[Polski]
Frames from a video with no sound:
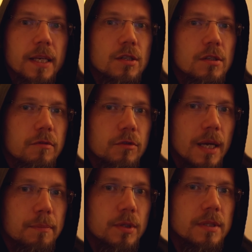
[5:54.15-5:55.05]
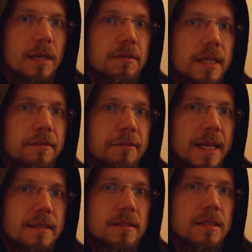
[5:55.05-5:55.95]
I znowu na podstawie
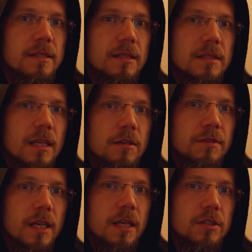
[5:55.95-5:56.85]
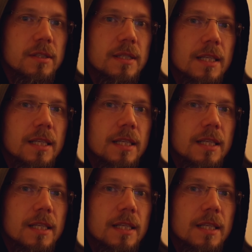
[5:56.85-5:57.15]
refleksji, zastanowienia się,